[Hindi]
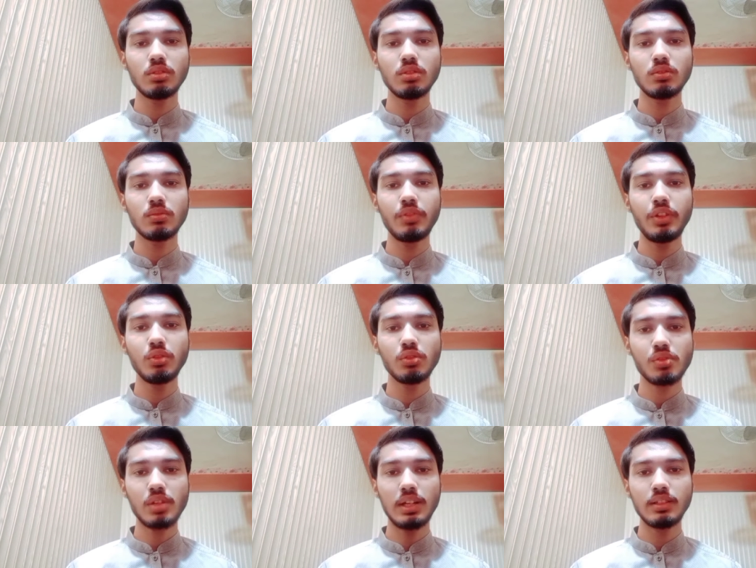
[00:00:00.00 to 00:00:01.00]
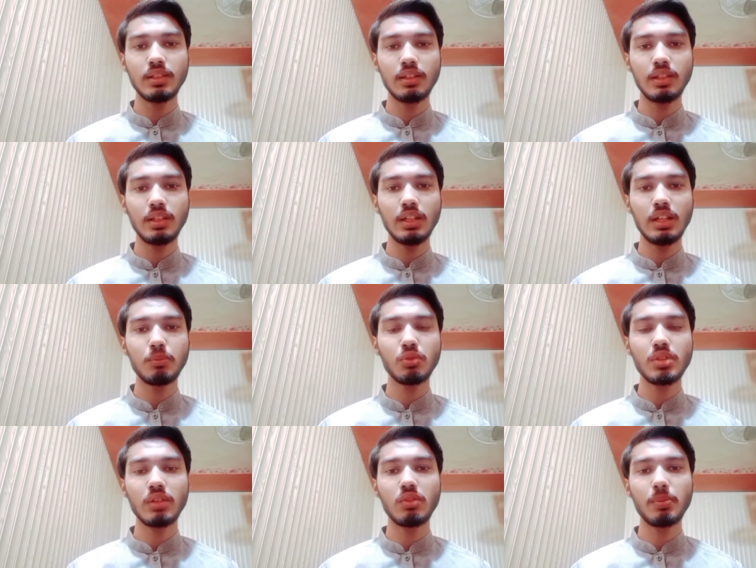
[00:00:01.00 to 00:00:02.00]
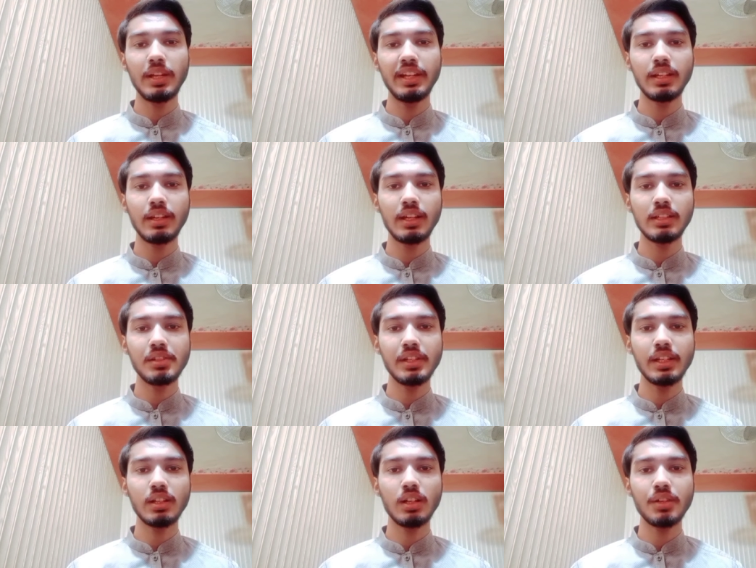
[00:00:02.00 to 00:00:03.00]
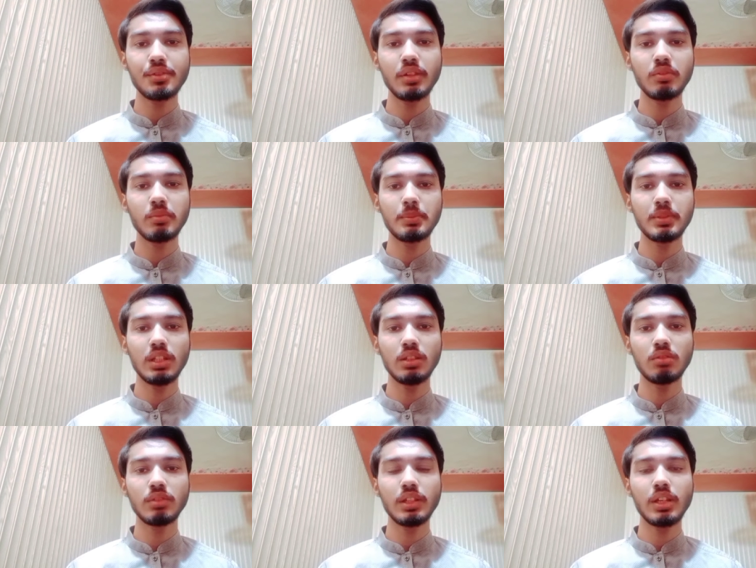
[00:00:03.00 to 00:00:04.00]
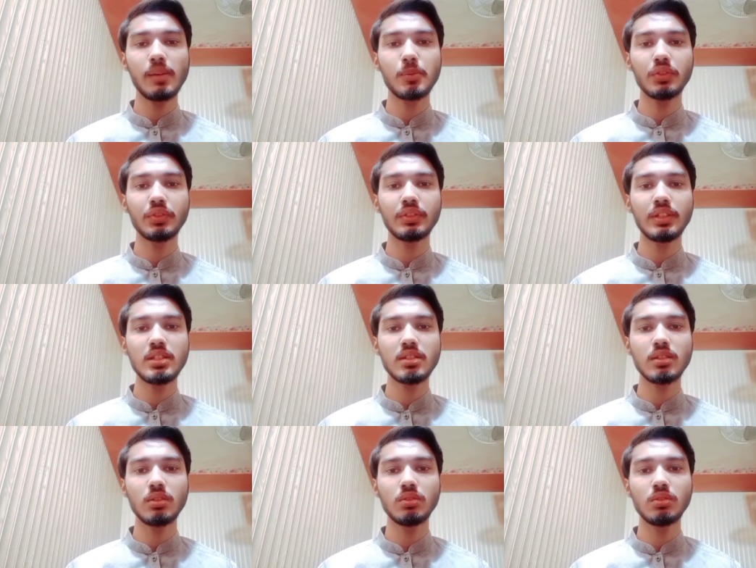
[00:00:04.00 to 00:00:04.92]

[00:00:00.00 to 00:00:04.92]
वीडियो को स्टार्ट करते हैं आपको जब अप्लाई करने का कार जो है वो मैं बताता हूँ कि क्या प्रोसेस है जिसको